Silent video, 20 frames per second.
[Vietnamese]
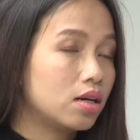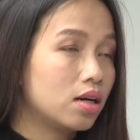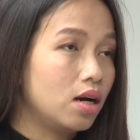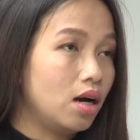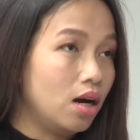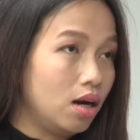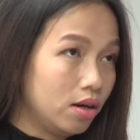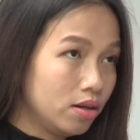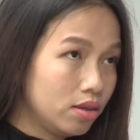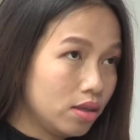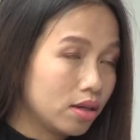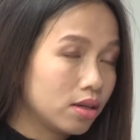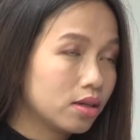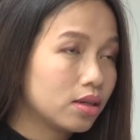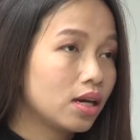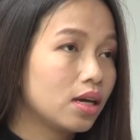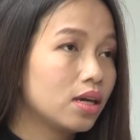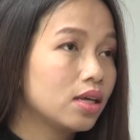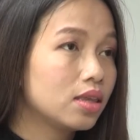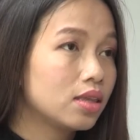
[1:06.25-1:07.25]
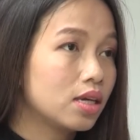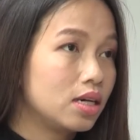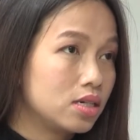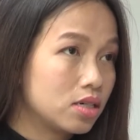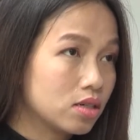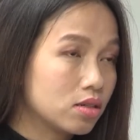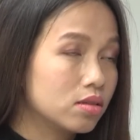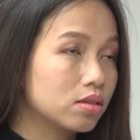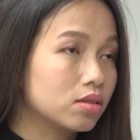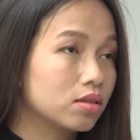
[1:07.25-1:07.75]
ở những cái thị
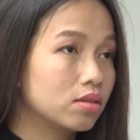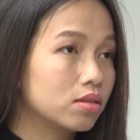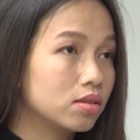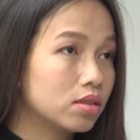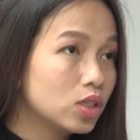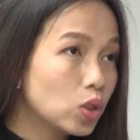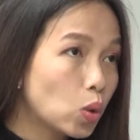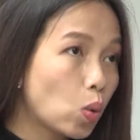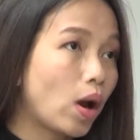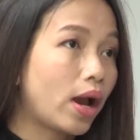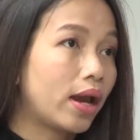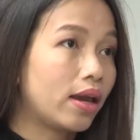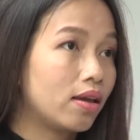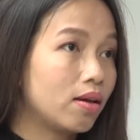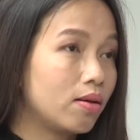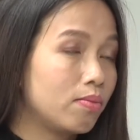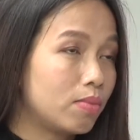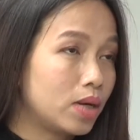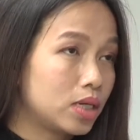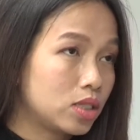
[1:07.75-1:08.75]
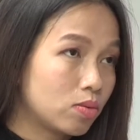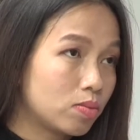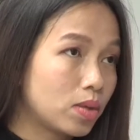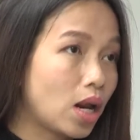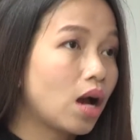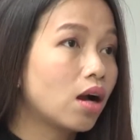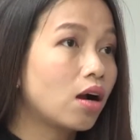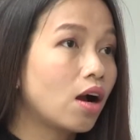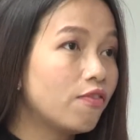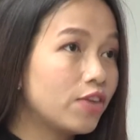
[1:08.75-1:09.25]
trường nước ngoài mà trong
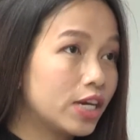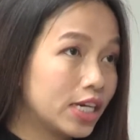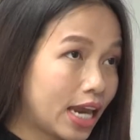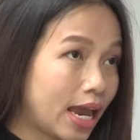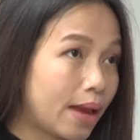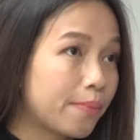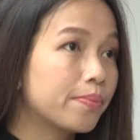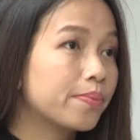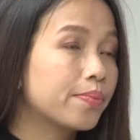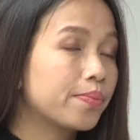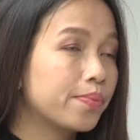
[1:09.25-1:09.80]
đó có Việt Nam.